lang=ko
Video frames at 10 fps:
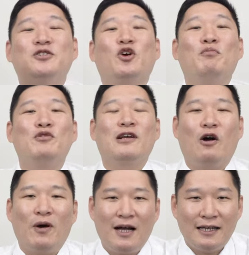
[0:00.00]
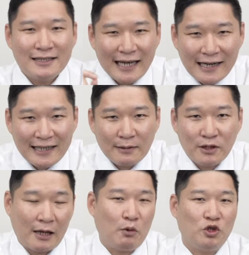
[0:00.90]
전문가와
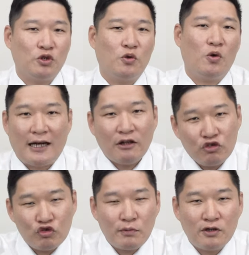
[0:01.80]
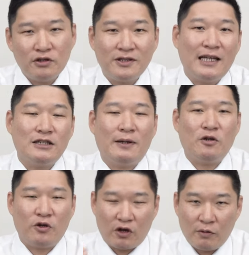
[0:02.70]
상담을 해보시고 한두 번 끝나지
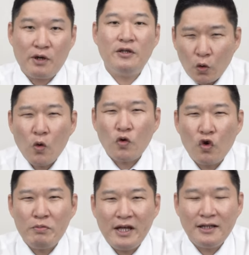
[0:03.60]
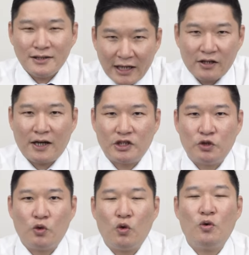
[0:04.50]
말고 여러 번 꼼꼼히
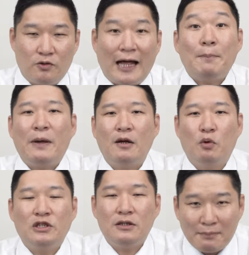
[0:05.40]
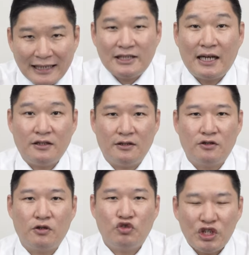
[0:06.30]
체크하시고 또 낭패를 보지 마시라는
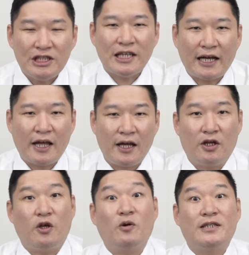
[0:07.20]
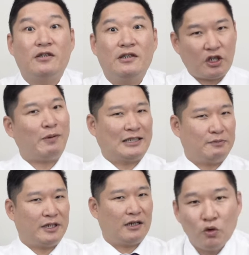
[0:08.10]
그런 취지하에 이렇게 영상을
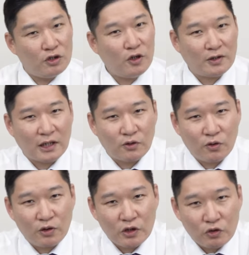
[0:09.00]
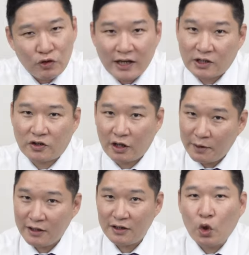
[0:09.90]
찍어봤습니다. 오늘 영상도
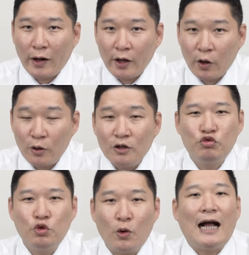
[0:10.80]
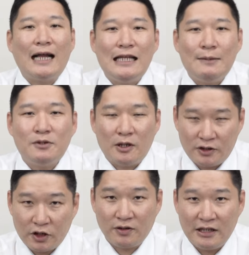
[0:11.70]
유익하셨다면 좋아요, 구독, 알림
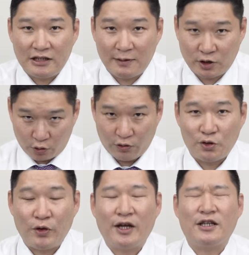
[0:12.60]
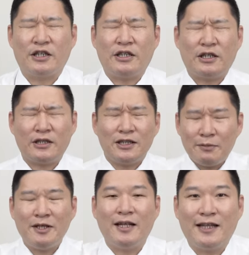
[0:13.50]
설정 잊지 마시고 저희의 큰
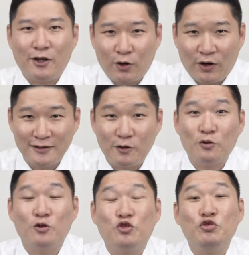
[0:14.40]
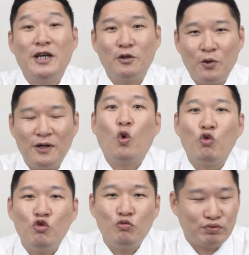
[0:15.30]
힘이 된다는 거 그리고 또 주위에도
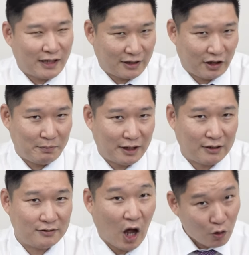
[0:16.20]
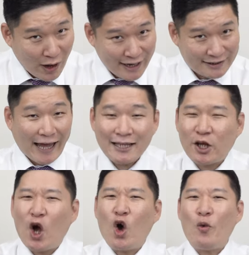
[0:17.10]
공유 부탁드립니다. Alright, as
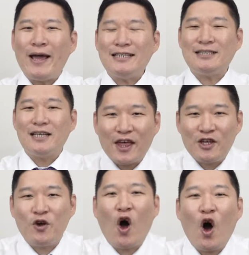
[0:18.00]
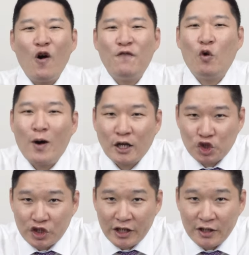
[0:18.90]
always, thank you all for
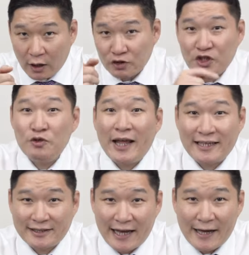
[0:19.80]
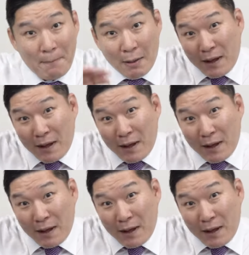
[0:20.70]
watching. I'll see you next time. Bye